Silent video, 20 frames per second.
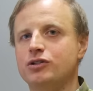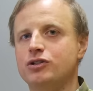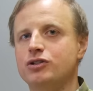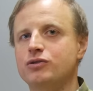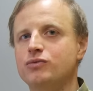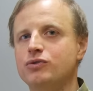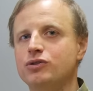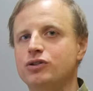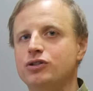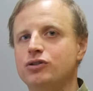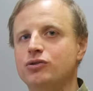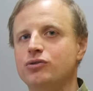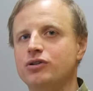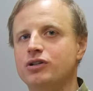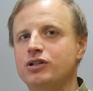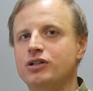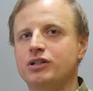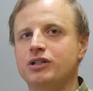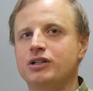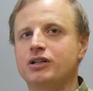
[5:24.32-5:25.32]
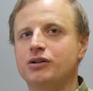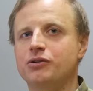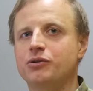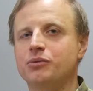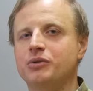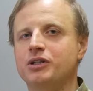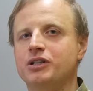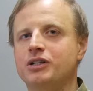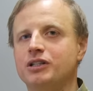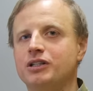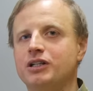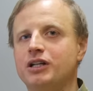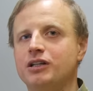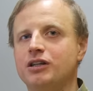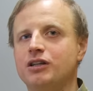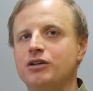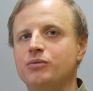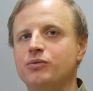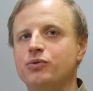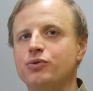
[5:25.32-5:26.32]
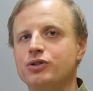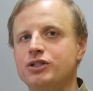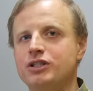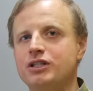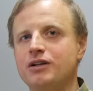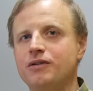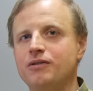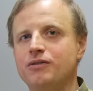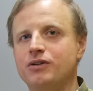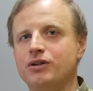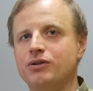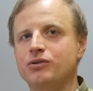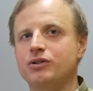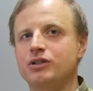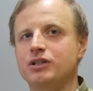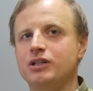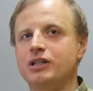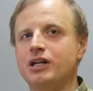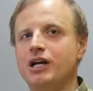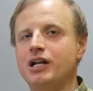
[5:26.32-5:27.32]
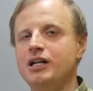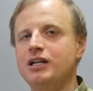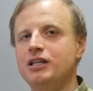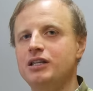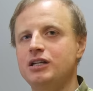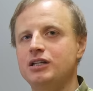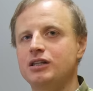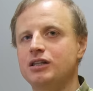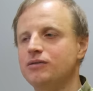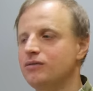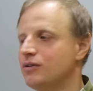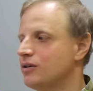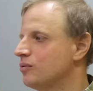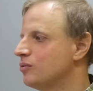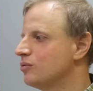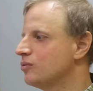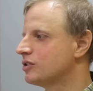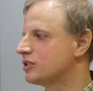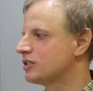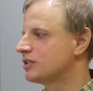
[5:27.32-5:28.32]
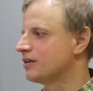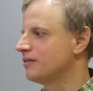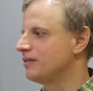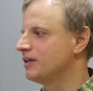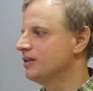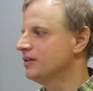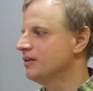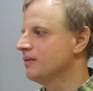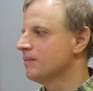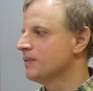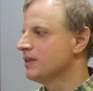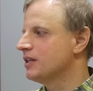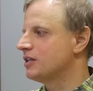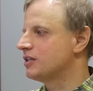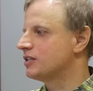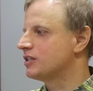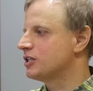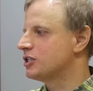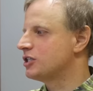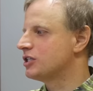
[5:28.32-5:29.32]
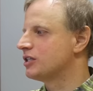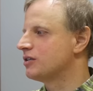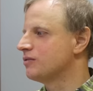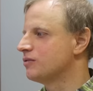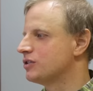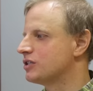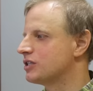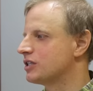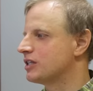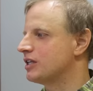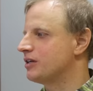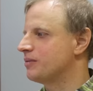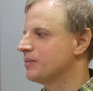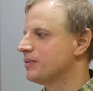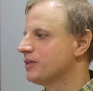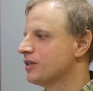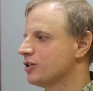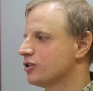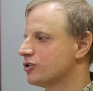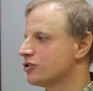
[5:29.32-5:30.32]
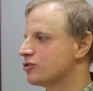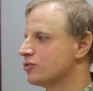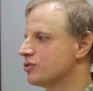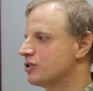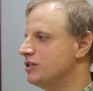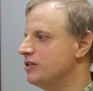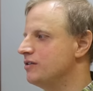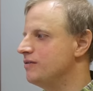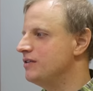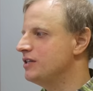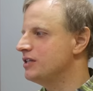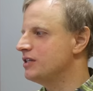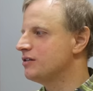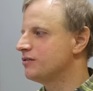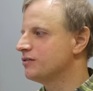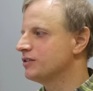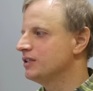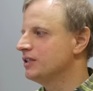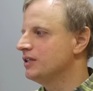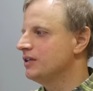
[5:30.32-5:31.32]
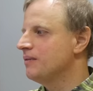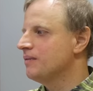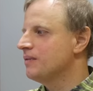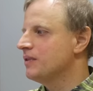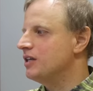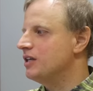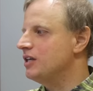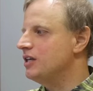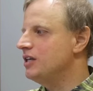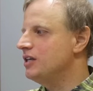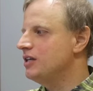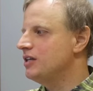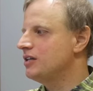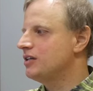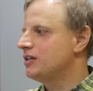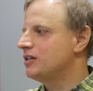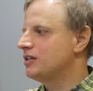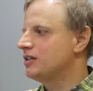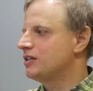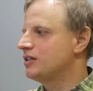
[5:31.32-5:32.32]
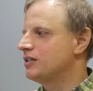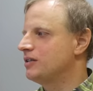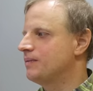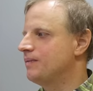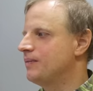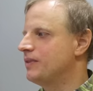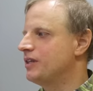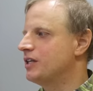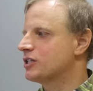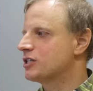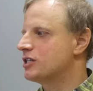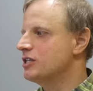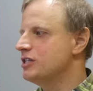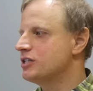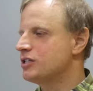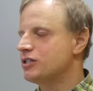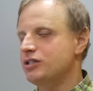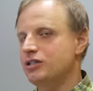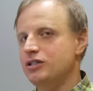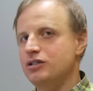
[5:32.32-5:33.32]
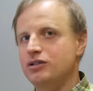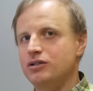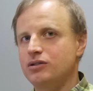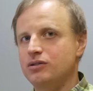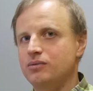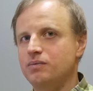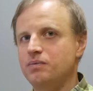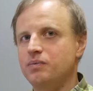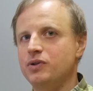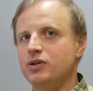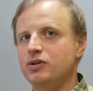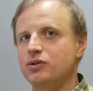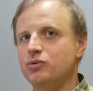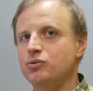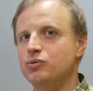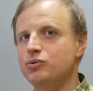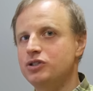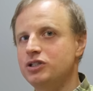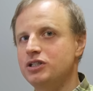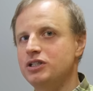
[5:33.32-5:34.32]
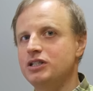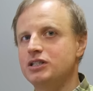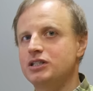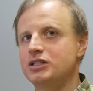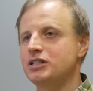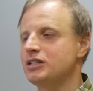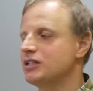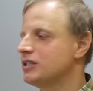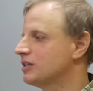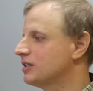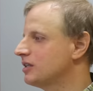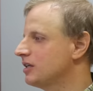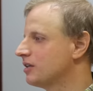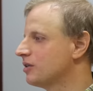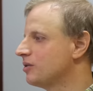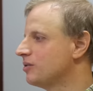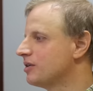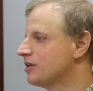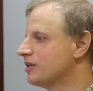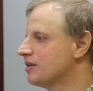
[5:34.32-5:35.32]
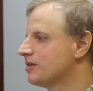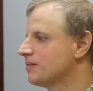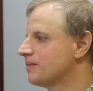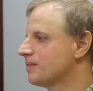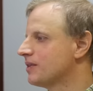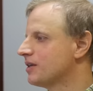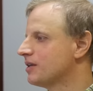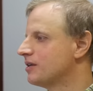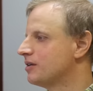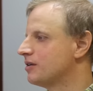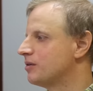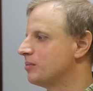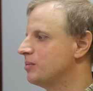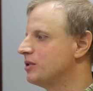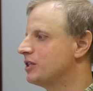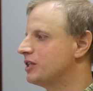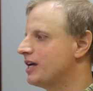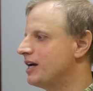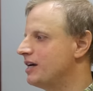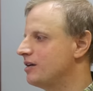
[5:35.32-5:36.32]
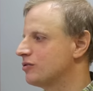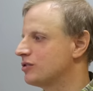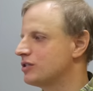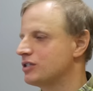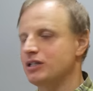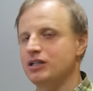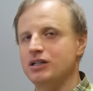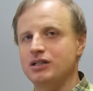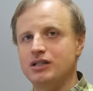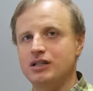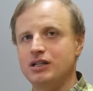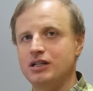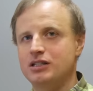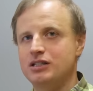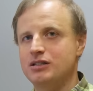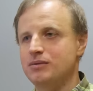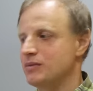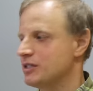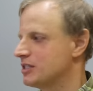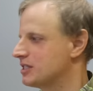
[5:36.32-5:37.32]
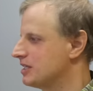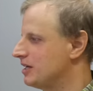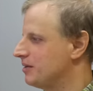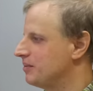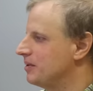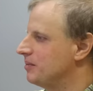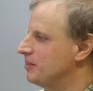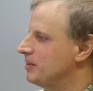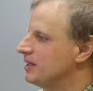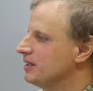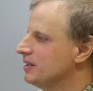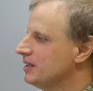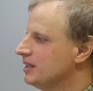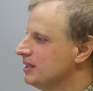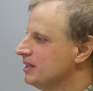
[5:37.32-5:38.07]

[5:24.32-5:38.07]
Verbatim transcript: живут только на каком-то конкретном острове, в какой-то долине этого острова. Их насчитываются там сотни видов. И э, нашлись э, гусеницы, которые питаются этими самыми